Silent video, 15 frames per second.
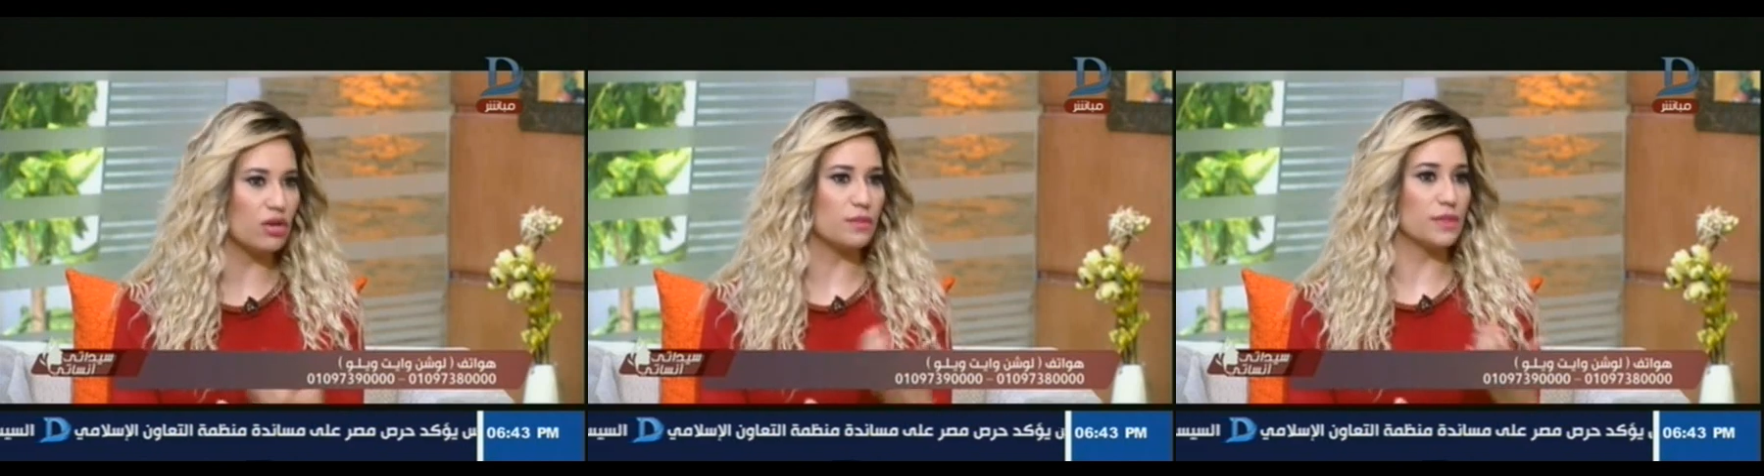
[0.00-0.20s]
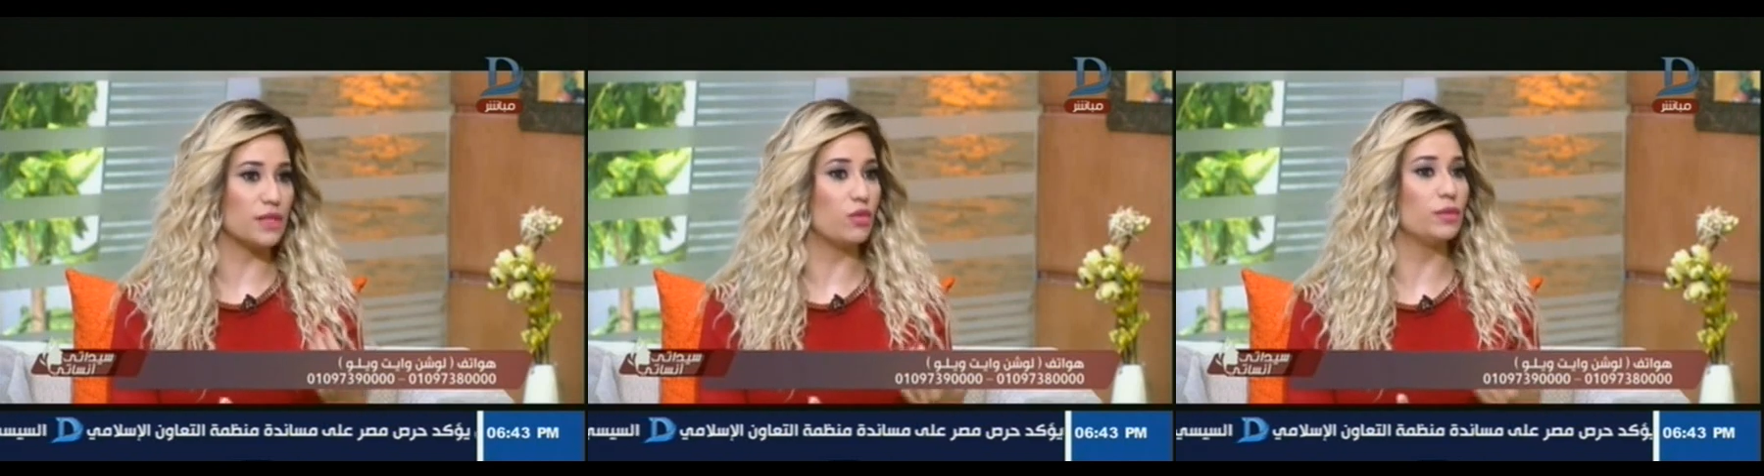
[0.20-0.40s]

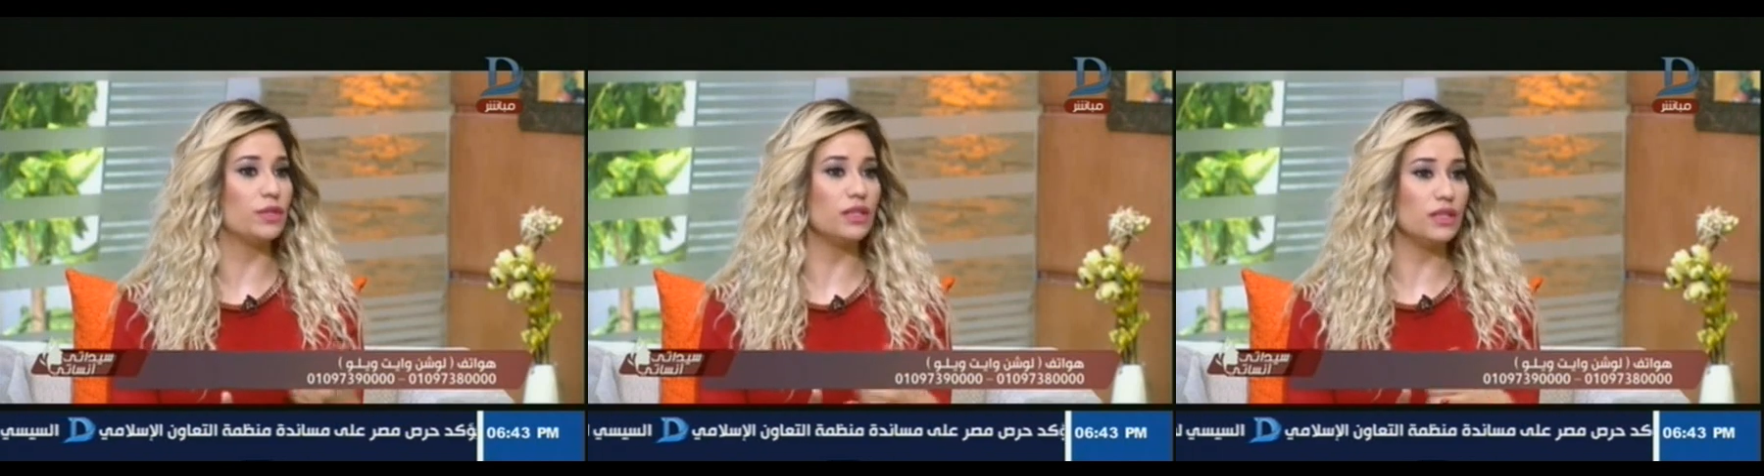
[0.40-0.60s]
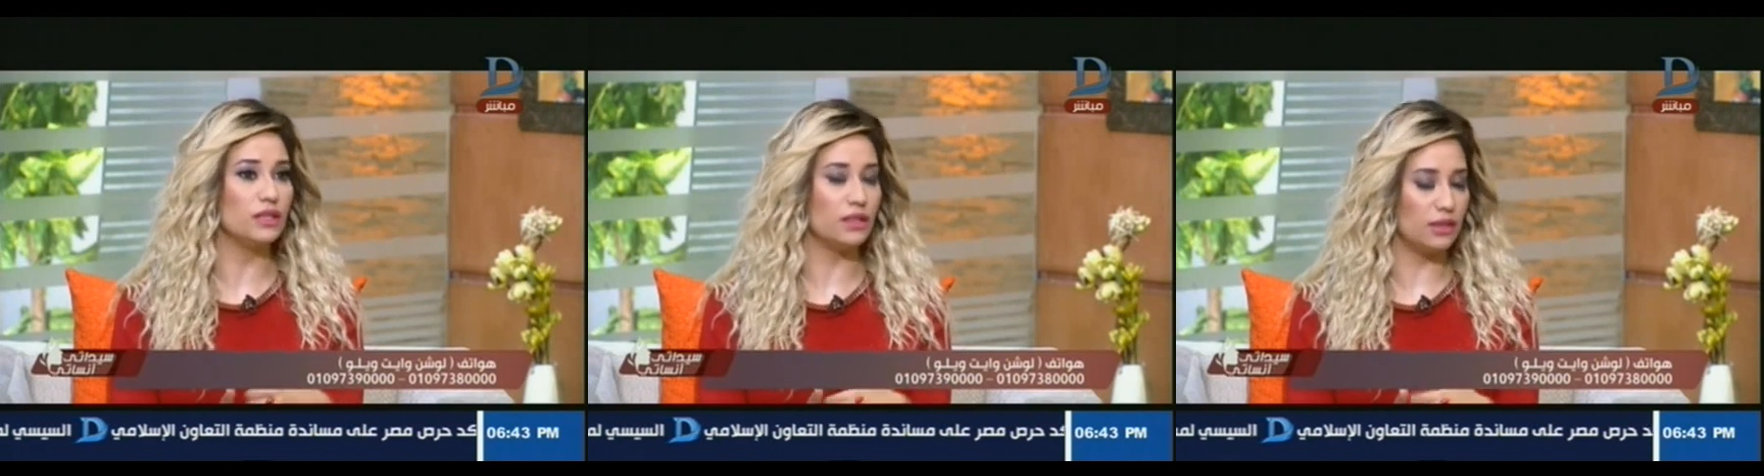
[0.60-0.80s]
ارمز او
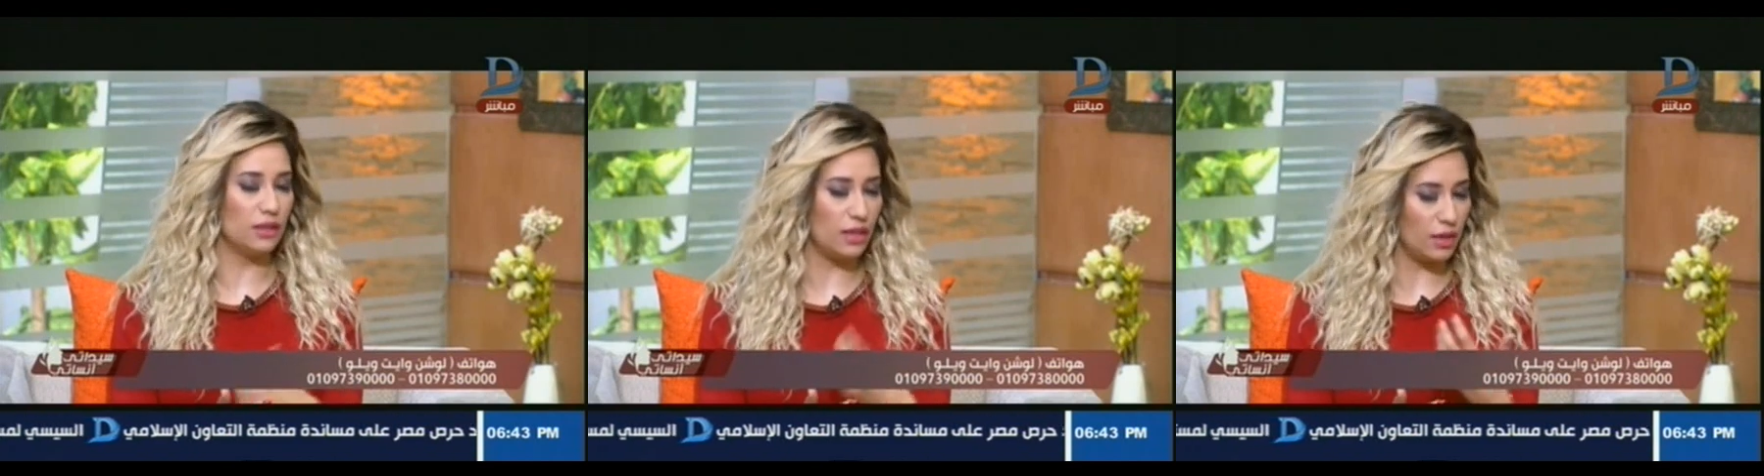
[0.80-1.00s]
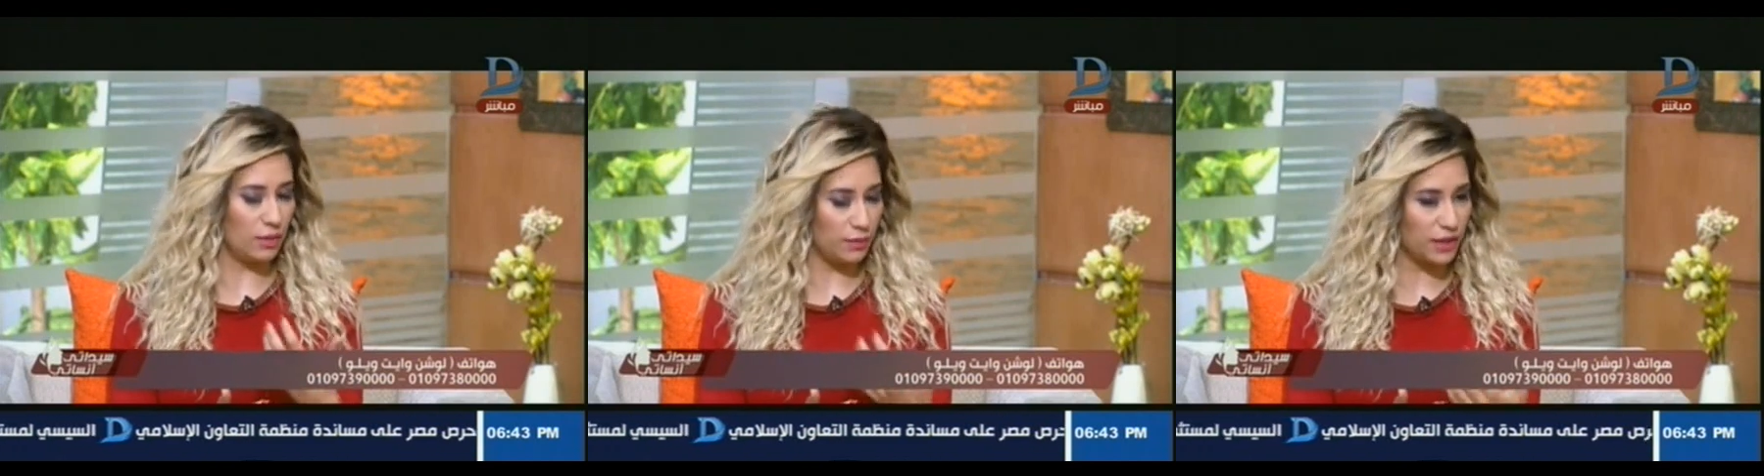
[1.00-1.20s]
منطقه
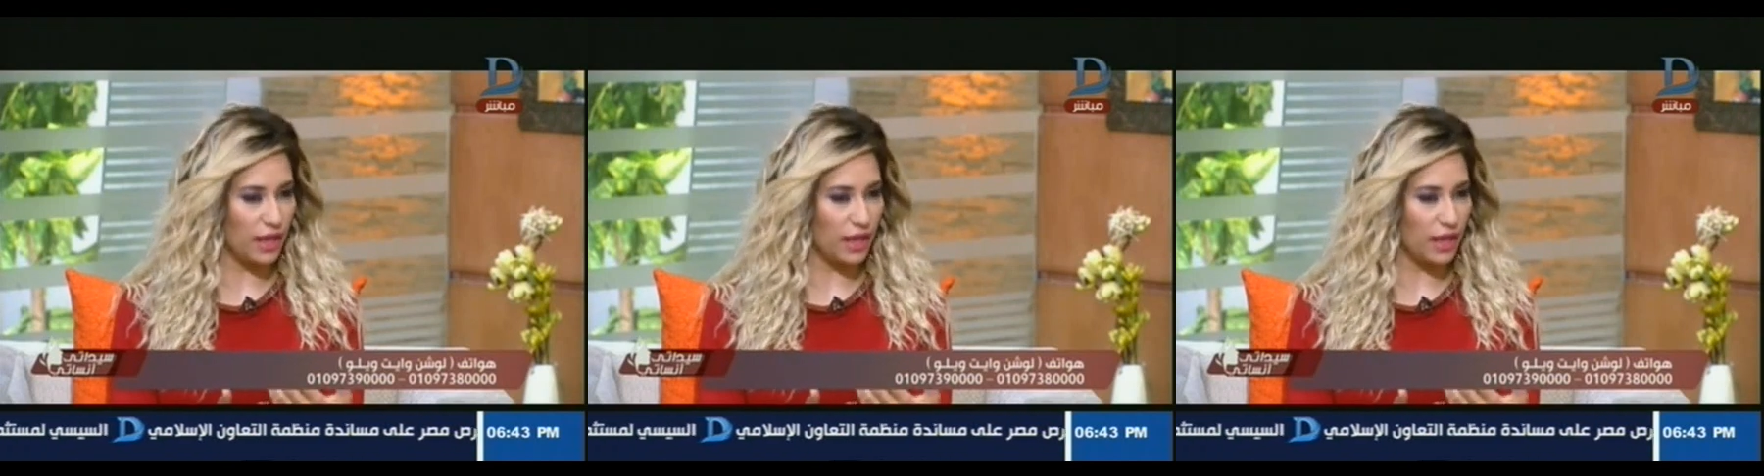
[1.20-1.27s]
اللي هي